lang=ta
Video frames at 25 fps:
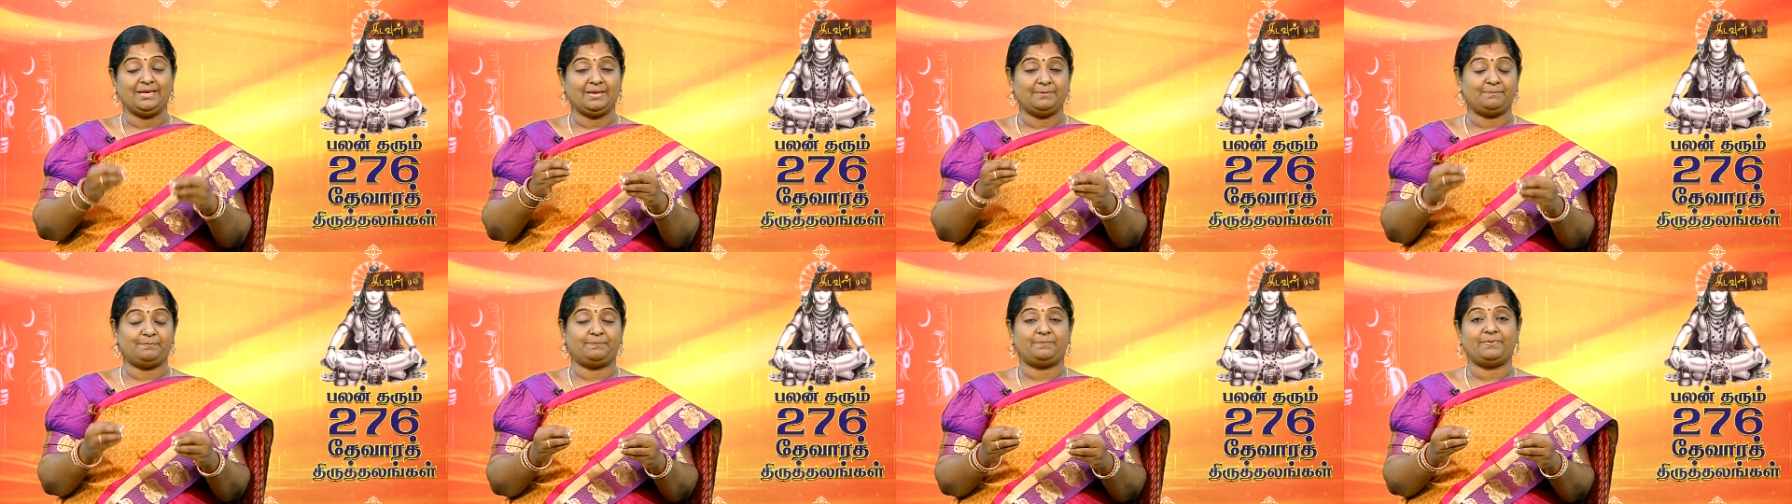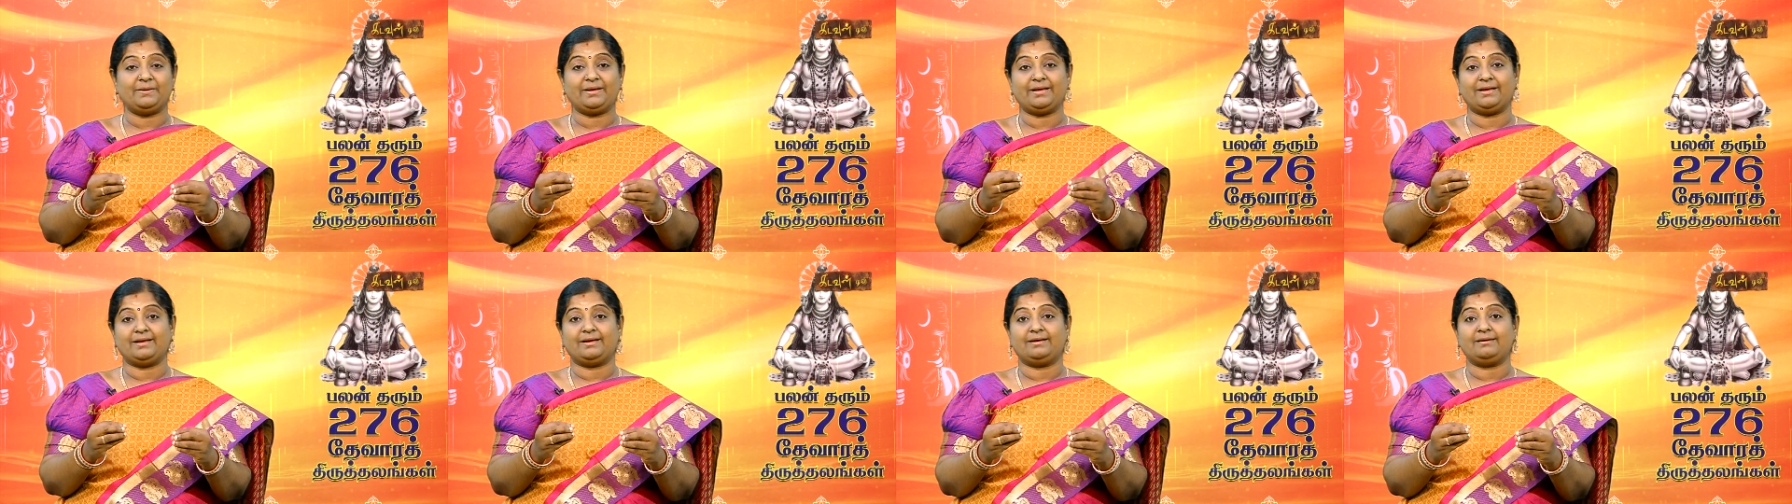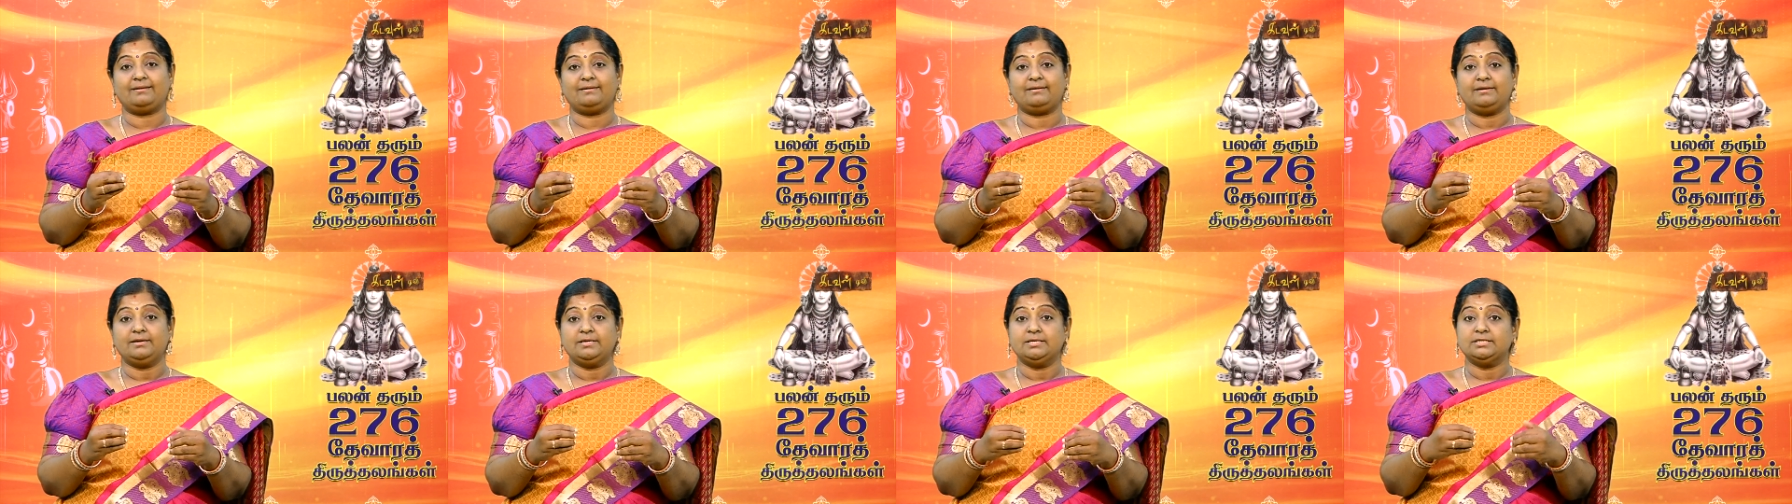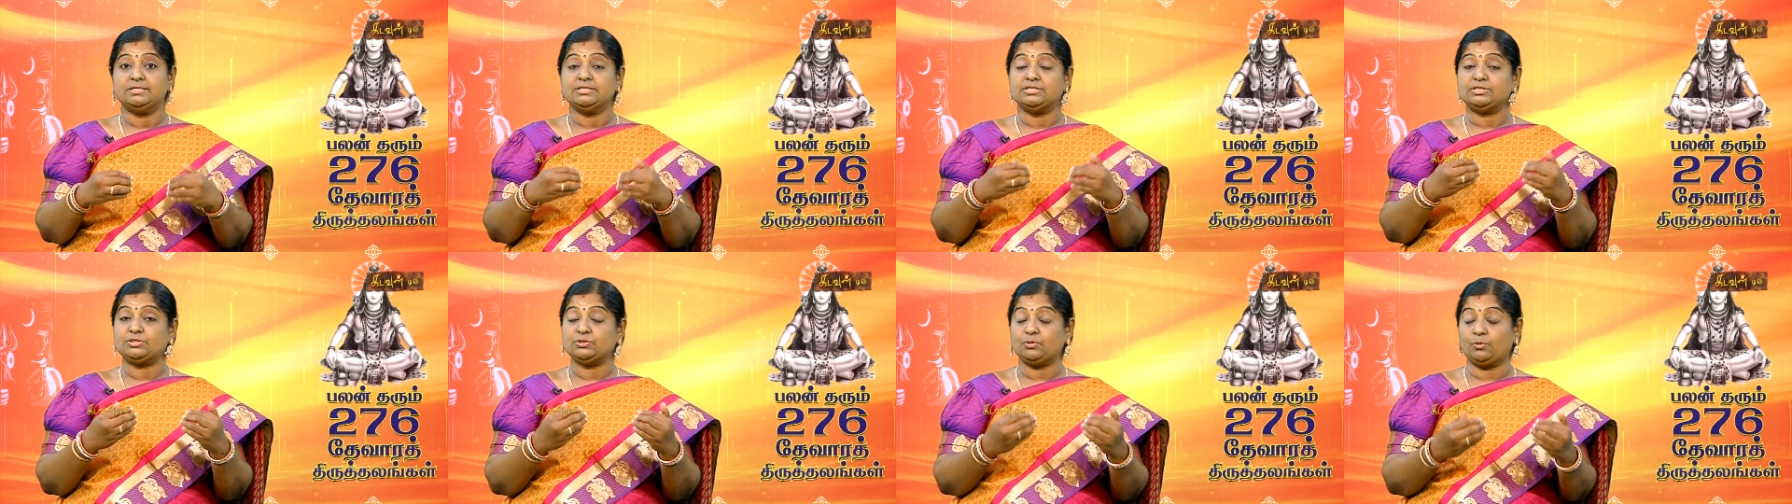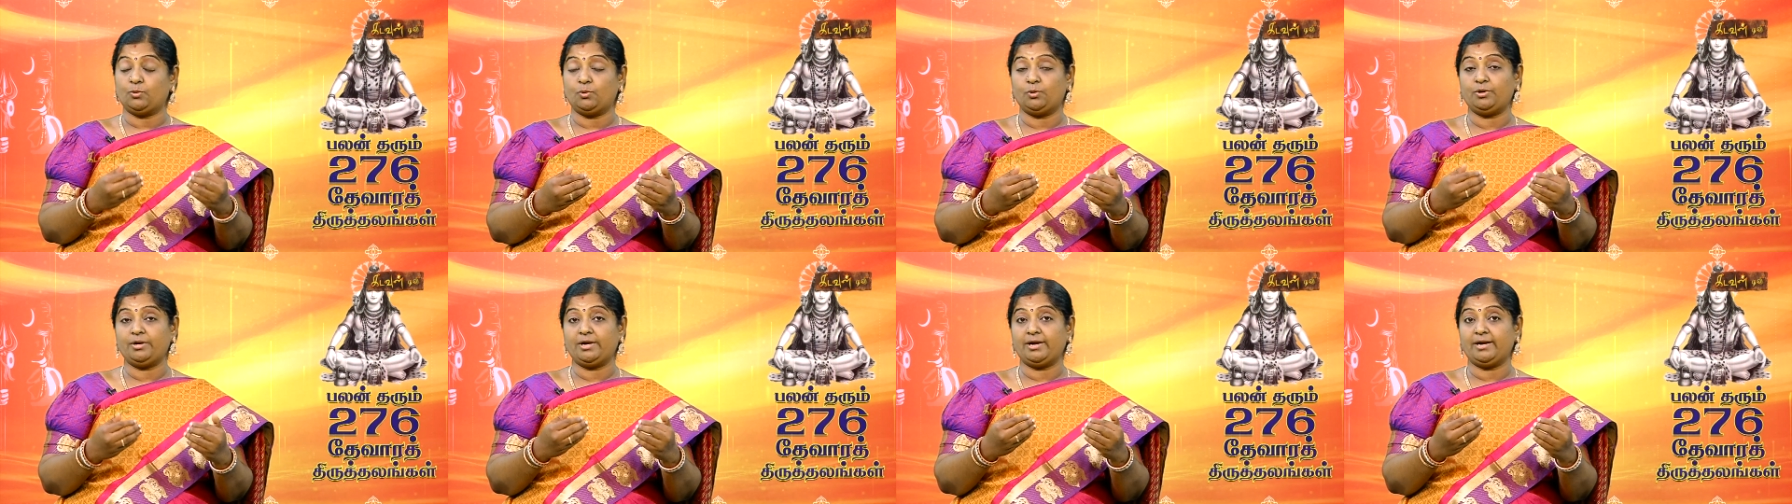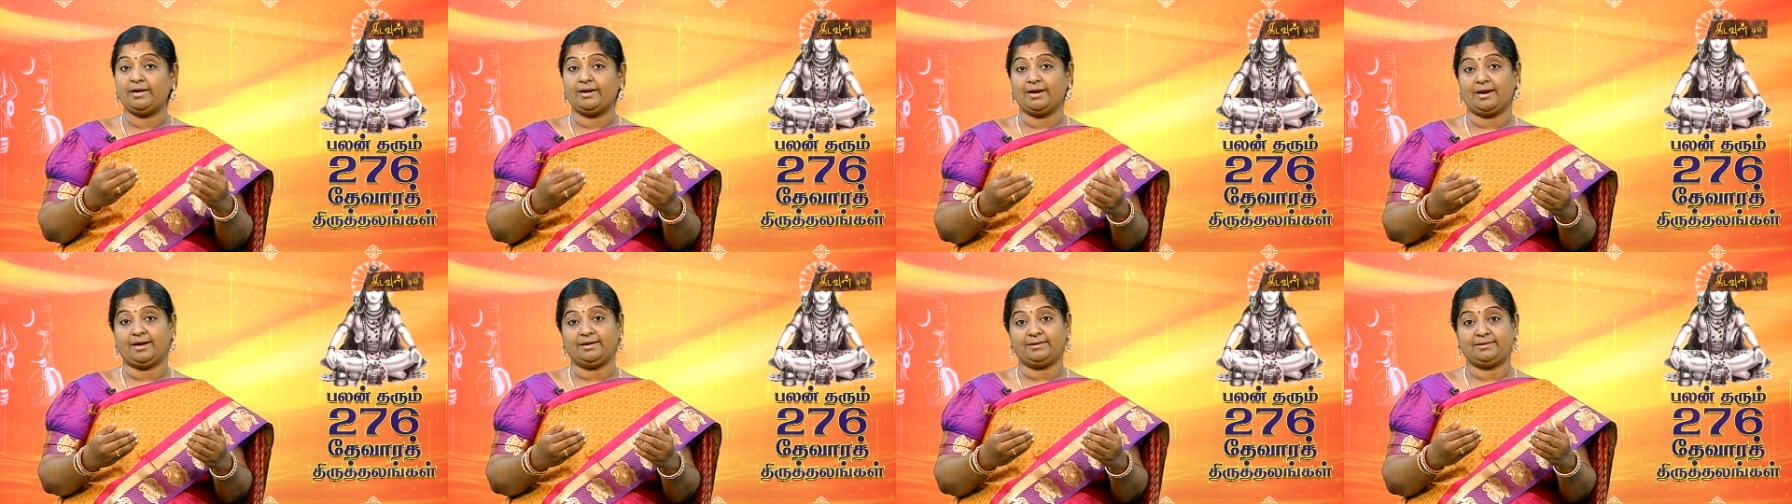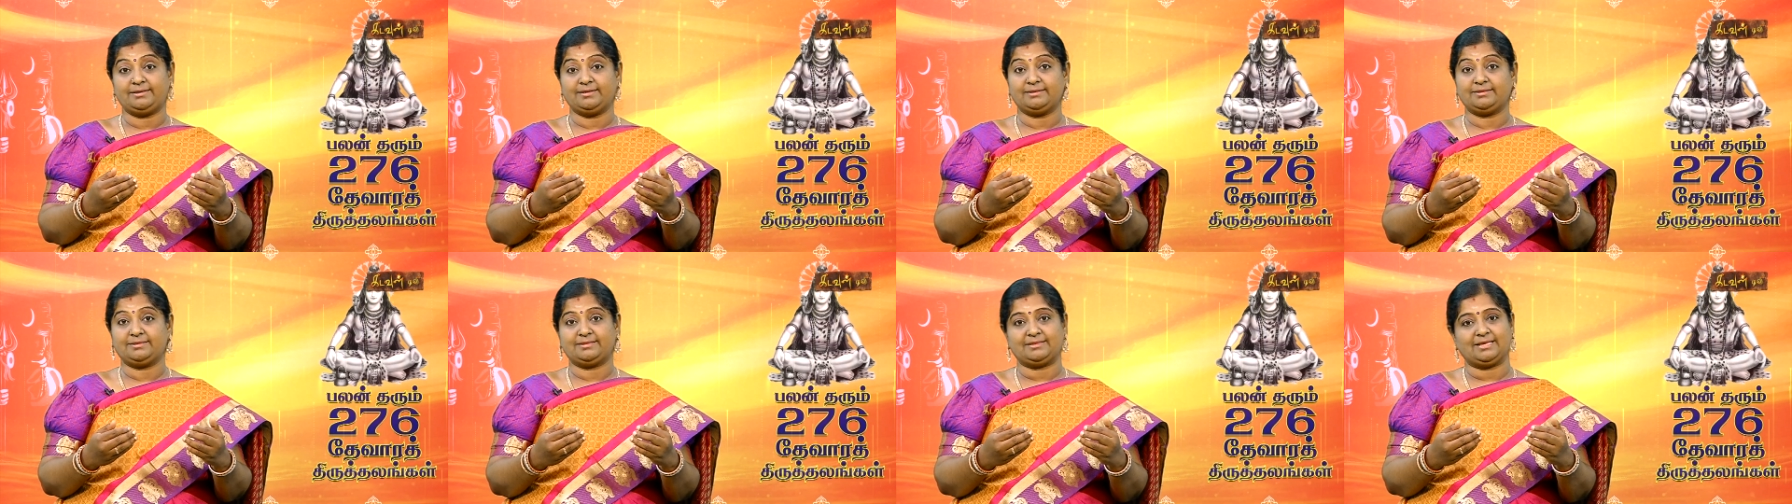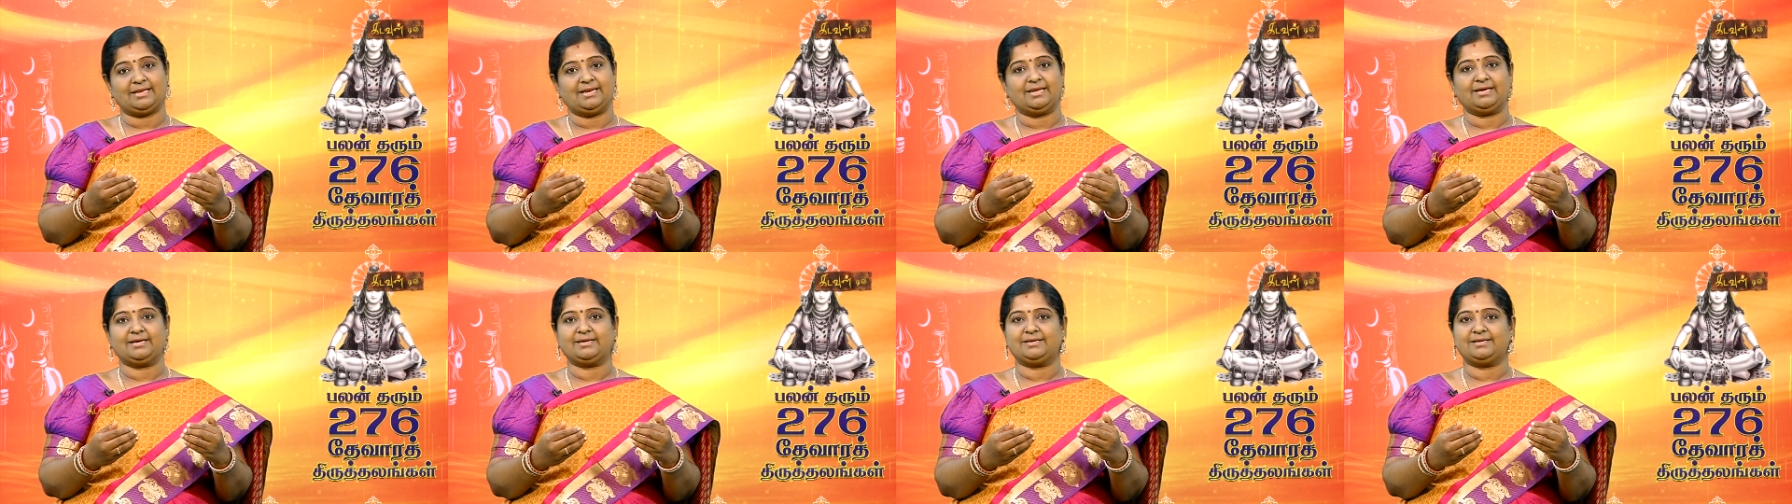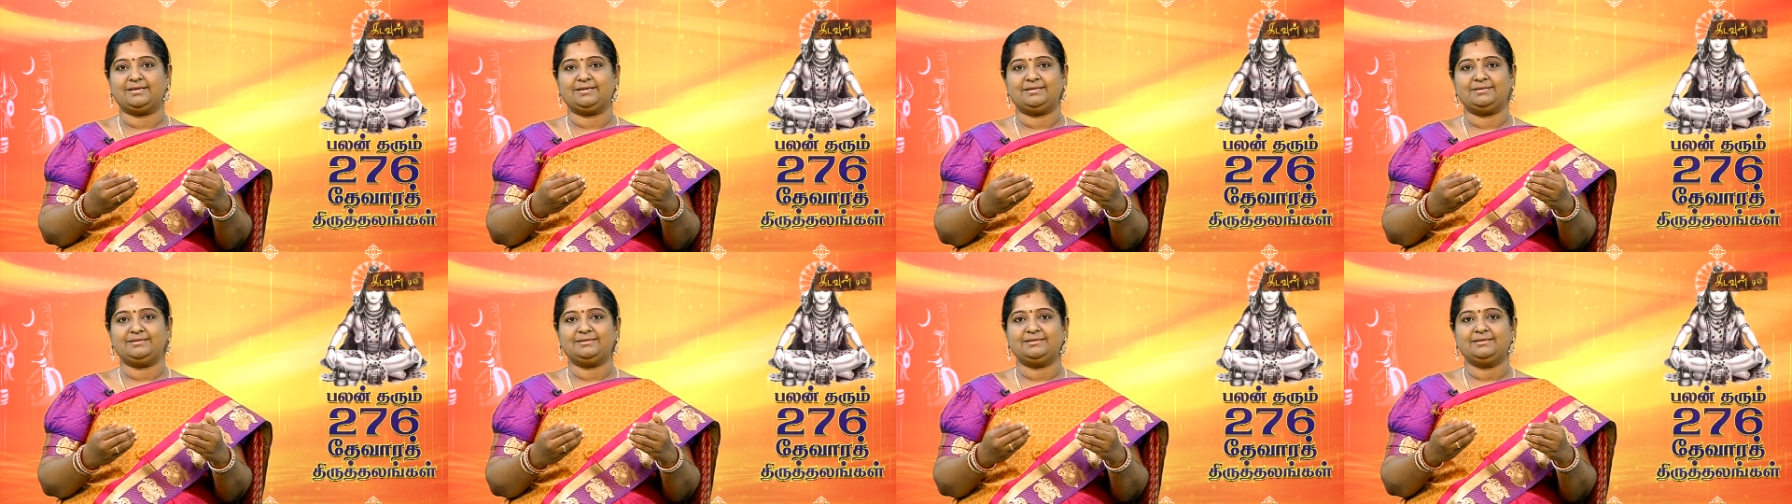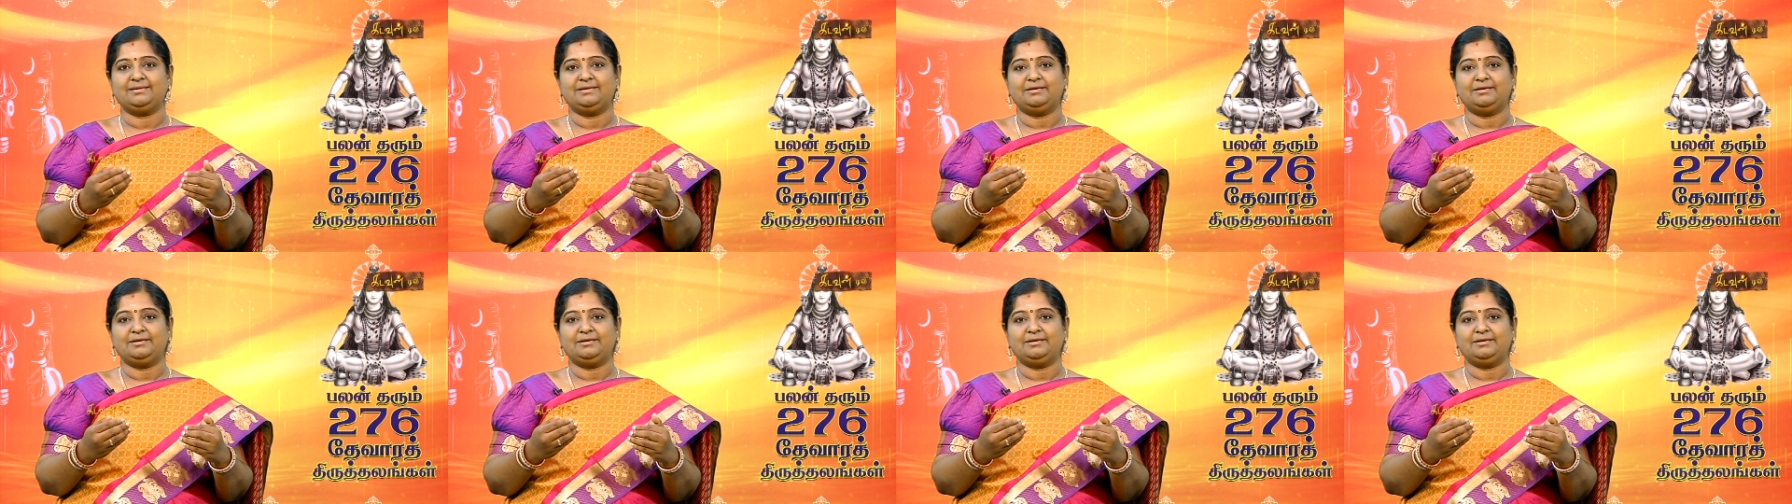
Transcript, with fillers: இப்போ சோழ நாட்டு தலங்கள்